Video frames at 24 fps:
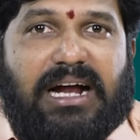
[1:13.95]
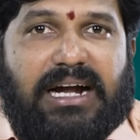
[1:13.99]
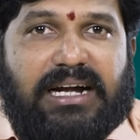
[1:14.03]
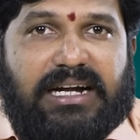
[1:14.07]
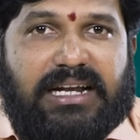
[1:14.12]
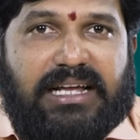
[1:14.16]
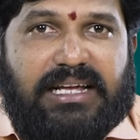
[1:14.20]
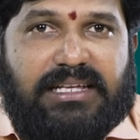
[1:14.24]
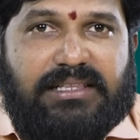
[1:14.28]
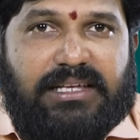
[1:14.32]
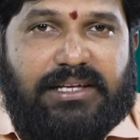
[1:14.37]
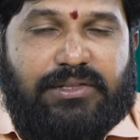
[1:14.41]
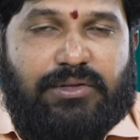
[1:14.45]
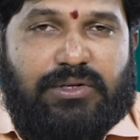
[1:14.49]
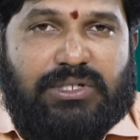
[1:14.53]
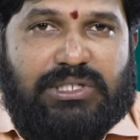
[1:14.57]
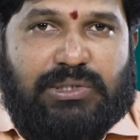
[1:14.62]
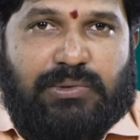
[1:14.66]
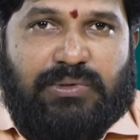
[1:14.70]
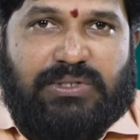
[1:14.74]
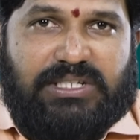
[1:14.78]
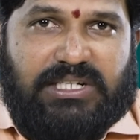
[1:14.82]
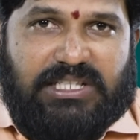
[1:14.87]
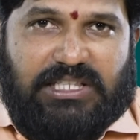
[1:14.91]
అంటే ఇదేదో
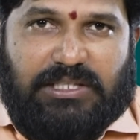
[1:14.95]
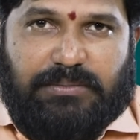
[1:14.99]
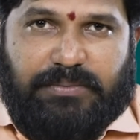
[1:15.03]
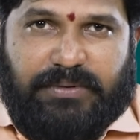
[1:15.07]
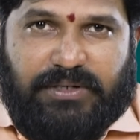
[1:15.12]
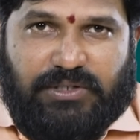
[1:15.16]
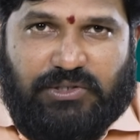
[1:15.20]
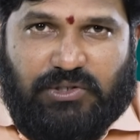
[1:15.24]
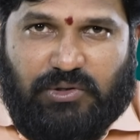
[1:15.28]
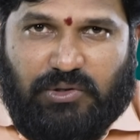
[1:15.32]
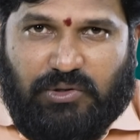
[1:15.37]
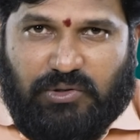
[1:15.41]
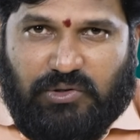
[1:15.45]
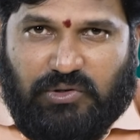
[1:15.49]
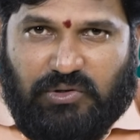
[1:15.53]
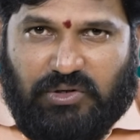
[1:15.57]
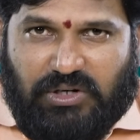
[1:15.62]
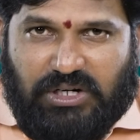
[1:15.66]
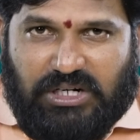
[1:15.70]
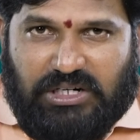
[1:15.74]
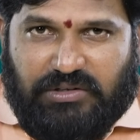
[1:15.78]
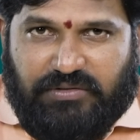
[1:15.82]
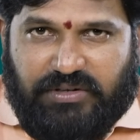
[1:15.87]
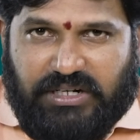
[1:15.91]
శివశక్తిపై
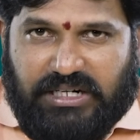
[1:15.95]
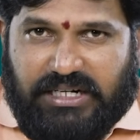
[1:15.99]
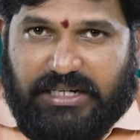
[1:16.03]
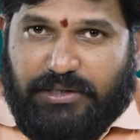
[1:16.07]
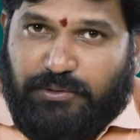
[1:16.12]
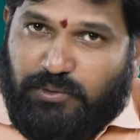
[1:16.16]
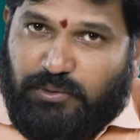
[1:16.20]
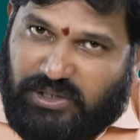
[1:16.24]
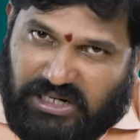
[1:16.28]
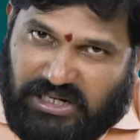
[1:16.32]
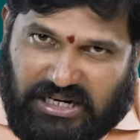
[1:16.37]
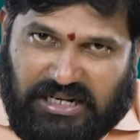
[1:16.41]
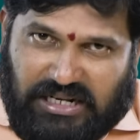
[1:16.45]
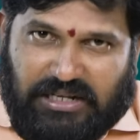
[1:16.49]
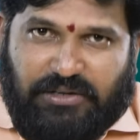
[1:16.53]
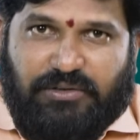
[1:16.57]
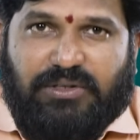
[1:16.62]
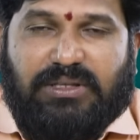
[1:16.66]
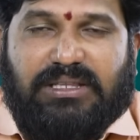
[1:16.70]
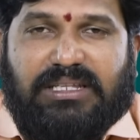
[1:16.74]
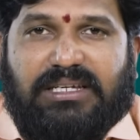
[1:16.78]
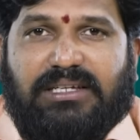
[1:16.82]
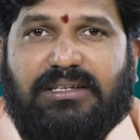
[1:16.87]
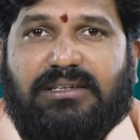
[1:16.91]
జరుగుతున్నటువంటి కుట్రలా
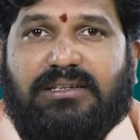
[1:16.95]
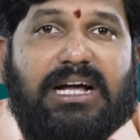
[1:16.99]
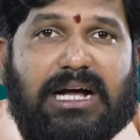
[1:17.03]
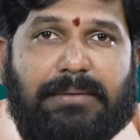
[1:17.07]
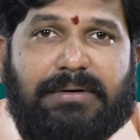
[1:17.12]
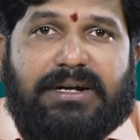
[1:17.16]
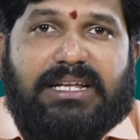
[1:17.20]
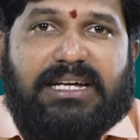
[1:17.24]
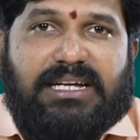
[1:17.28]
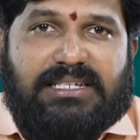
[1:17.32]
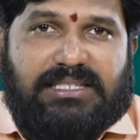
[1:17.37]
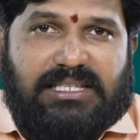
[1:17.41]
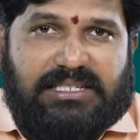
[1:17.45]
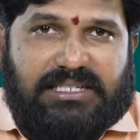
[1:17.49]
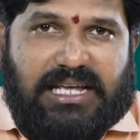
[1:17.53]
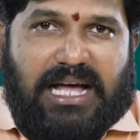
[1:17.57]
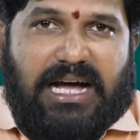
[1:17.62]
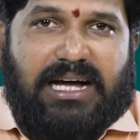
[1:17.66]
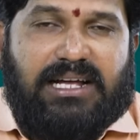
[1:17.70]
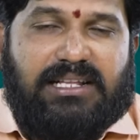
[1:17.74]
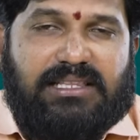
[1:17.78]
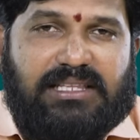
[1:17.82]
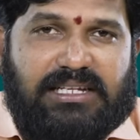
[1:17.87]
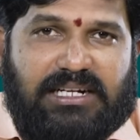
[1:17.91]
ఉంది కాబట్టి కాస్త
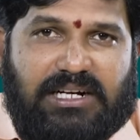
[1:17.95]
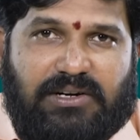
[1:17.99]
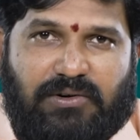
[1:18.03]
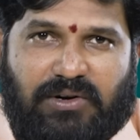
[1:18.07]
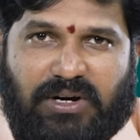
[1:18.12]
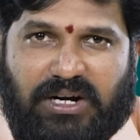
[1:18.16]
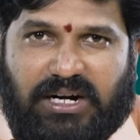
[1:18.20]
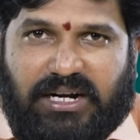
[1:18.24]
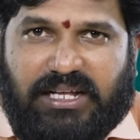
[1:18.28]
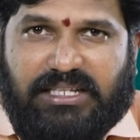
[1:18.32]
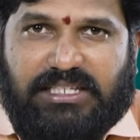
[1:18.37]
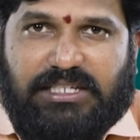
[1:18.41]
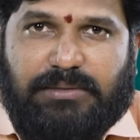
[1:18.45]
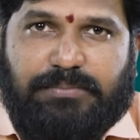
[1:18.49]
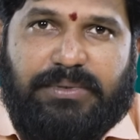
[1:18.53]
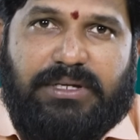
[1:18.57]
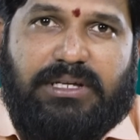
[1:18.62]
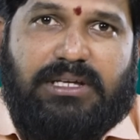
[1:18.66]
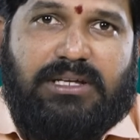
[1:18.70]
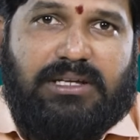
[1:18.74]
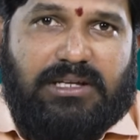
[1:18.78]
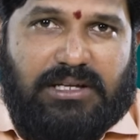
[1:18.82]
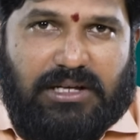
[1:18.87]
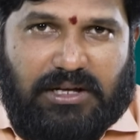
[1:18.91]
జాగ్రత్తగా ఉండండి అని చెప్పి
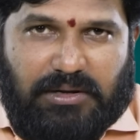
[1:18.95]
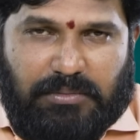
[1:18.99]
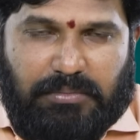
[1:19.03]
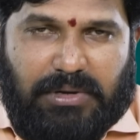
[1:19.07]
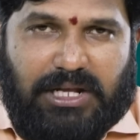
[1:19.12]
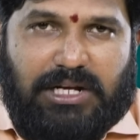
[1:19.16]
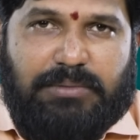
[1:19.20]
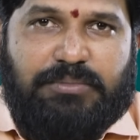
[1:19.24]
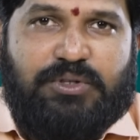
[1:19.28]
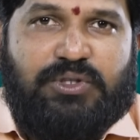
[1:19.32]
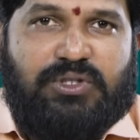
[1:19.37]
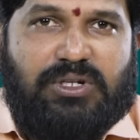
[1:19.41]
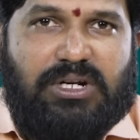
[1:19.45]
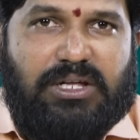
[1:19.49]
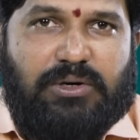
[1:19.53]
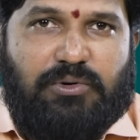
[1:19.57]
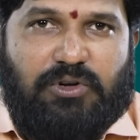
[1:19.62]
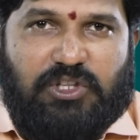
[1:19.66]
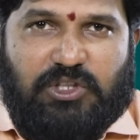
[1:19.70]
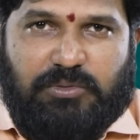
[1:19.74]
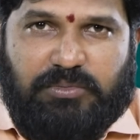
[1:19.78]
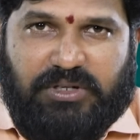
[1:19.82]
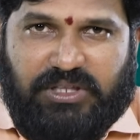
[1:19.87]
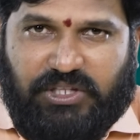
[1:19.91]
మన మిత్రులే
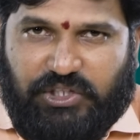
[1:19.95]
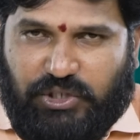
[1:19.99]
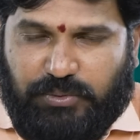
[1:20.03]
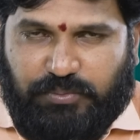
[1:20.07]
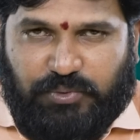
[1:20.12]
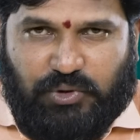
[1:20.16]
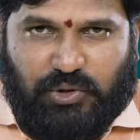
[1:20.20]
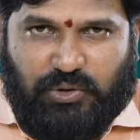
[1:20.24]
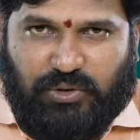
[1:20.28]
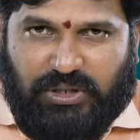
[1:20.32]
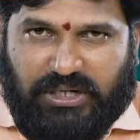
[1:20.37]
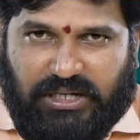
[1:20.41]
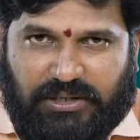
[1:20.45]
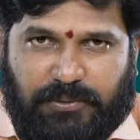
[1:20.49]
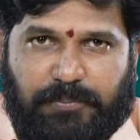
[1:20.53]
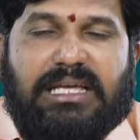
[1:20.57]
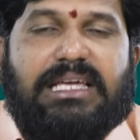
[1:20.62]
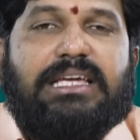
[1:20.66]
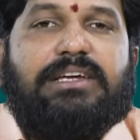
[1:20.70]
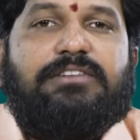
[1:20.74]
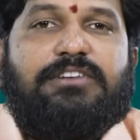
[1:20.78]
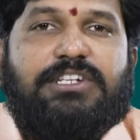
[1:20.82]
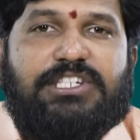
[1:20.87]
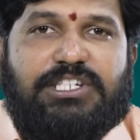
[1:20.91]
కొంతమంది చెప్తూ ఉన్నారు
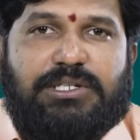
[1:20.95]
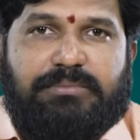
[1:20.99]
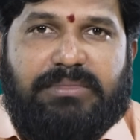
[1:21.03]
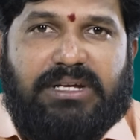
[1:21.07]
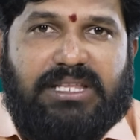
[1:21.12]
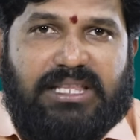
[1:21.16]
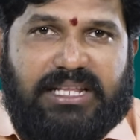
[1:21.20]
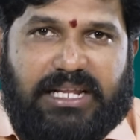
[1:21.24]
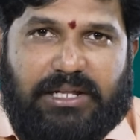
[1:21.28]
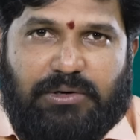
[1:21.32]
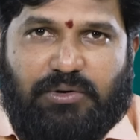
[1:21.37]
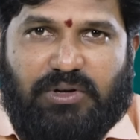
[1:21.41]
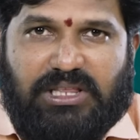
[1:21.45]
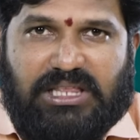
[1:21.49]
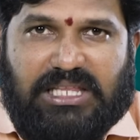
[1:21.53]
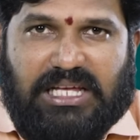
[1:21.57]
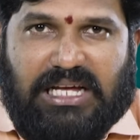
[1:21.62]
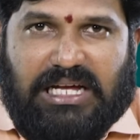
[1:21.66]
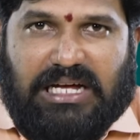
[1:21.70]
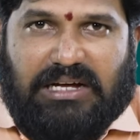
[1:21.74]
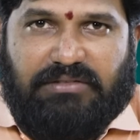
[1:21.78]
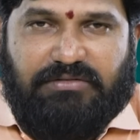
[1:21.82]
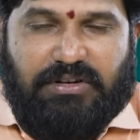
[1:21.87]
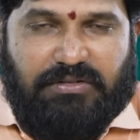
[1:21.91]
ఈ విషయం మీద నేను కొంత
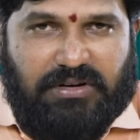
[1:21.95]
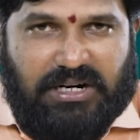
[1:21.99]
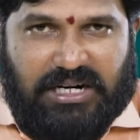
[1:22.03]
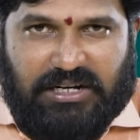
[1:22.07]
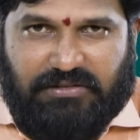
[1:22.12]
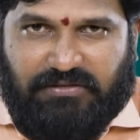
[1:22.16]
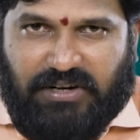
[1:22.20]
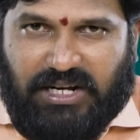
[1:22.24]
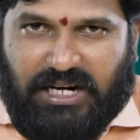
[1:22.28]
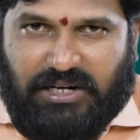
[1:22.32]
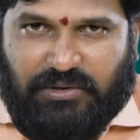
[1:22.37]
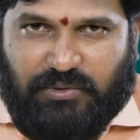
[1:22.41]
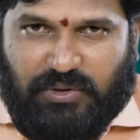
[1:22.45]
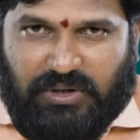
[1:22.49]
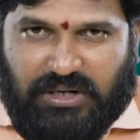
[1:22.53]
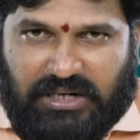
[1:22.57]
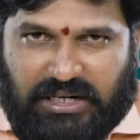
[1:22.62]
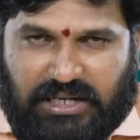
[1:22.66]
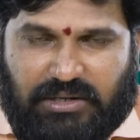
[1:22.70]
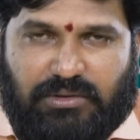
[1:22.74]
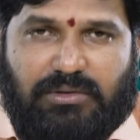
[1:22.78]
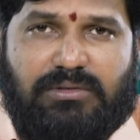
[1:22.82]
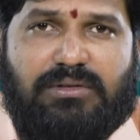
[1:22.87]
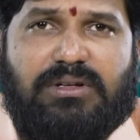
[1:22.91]
వివరణ
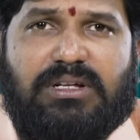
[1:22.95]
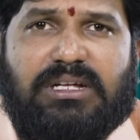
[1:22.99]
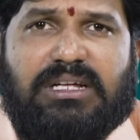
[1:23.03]
ఇవ్వాలనుకుంటున్నాను